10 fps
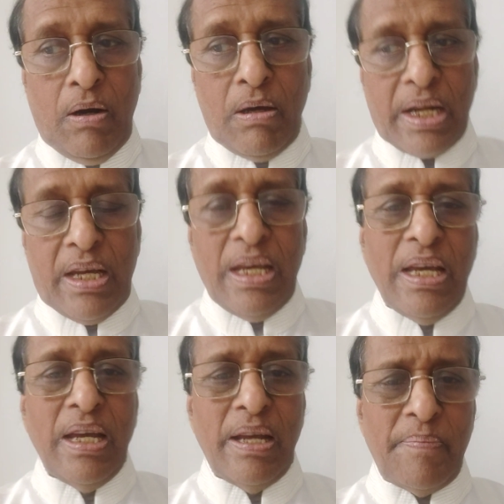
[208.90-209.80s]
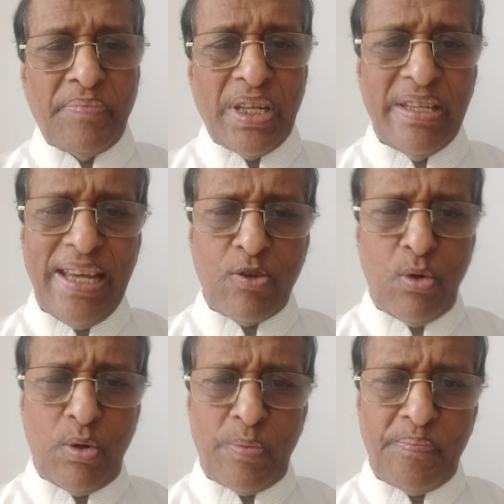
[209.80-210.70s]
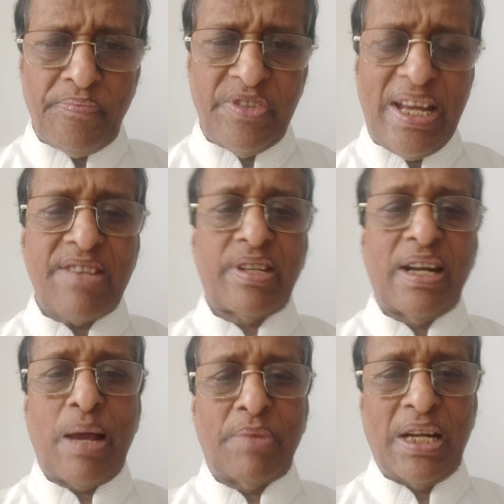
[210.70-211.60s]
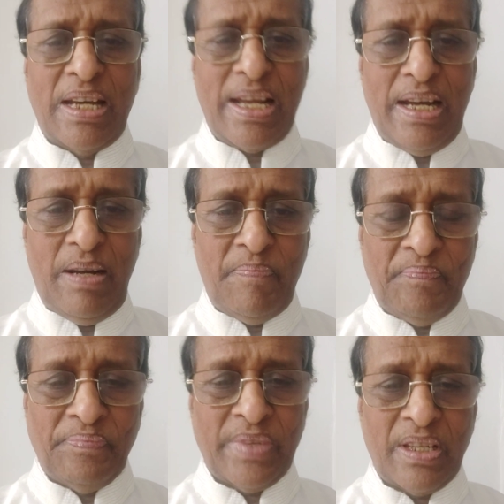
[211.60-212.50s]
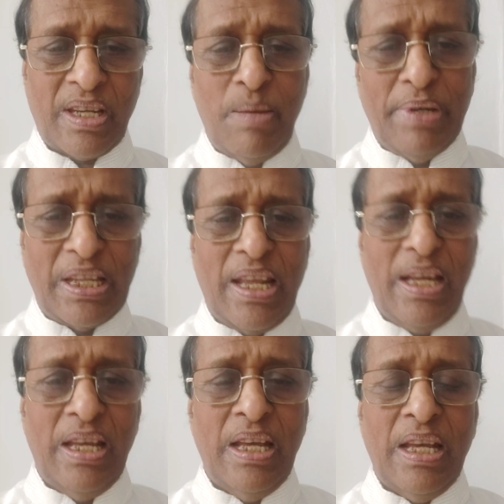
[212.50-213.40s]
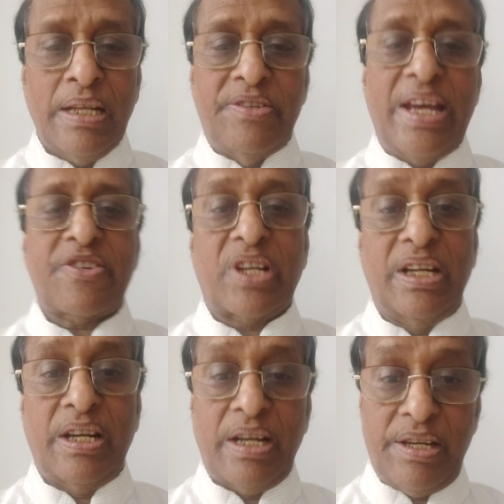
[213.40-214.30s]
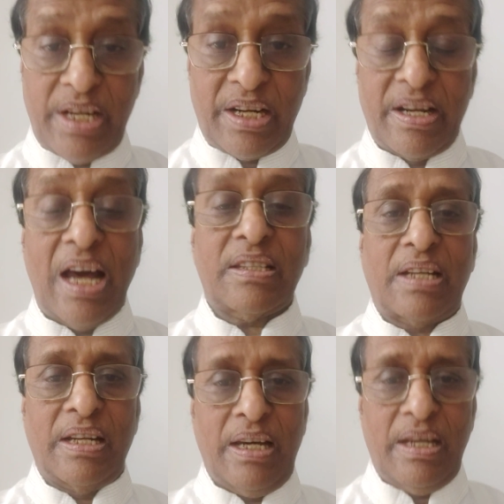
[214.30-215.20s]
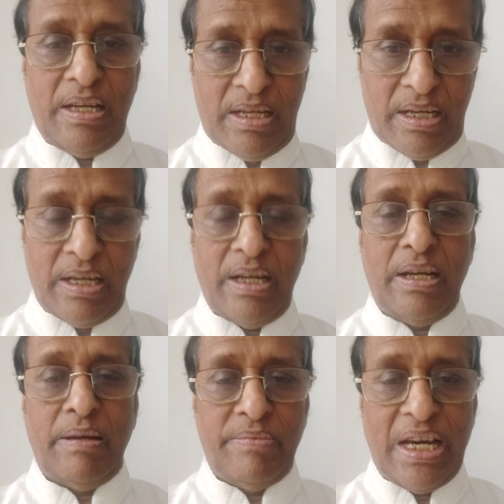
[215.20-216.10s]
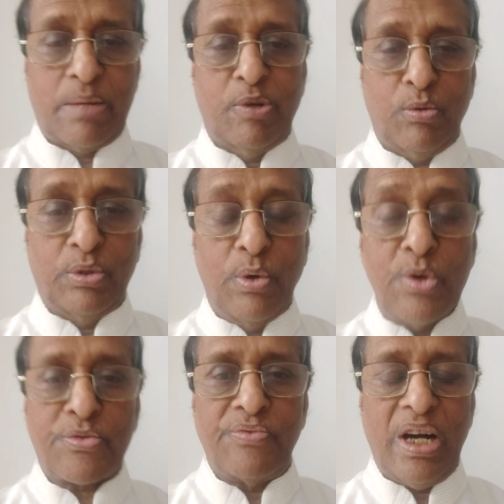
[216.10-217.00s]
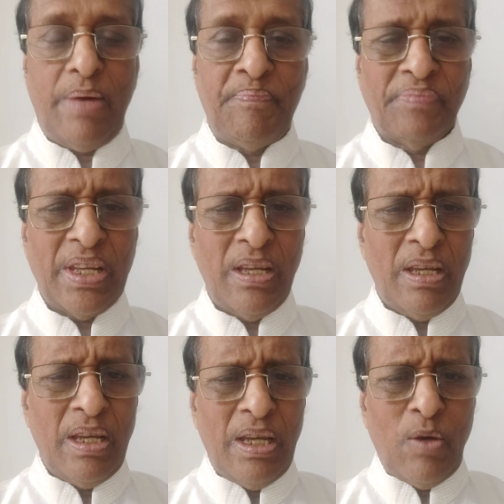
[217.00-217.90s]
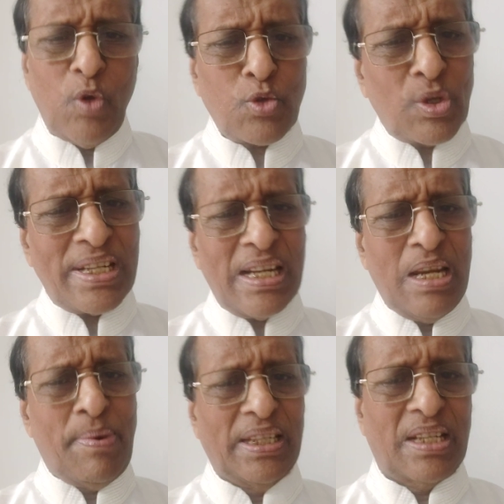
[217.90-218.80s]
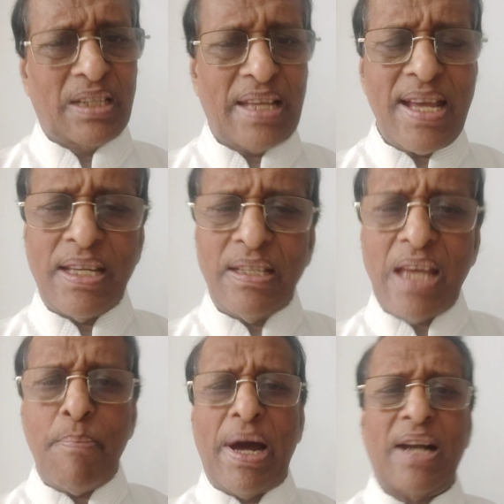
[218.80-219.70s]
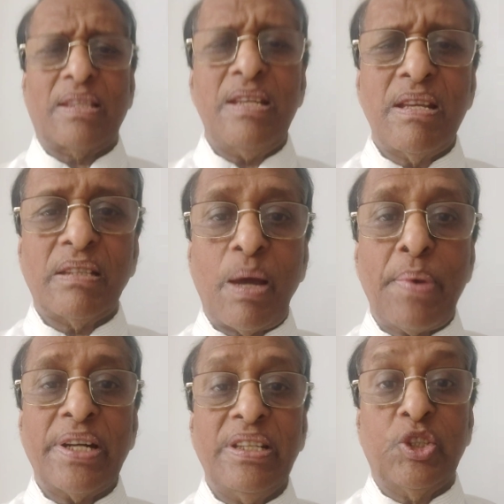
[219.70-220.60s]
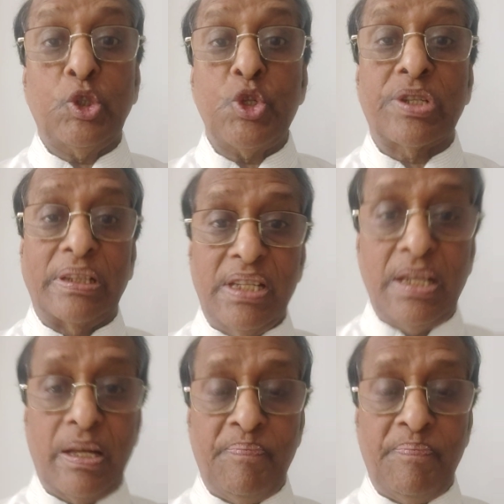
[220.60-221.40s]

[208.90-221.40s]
और ये जो जय श्री राम का नारा के बदले जय जगन्नाथ का धार्मिक उद्घोष हुआ वो सोचने के लिए बात करता है कि क्या भारतीय जनता पार्टी इतनी जल्दी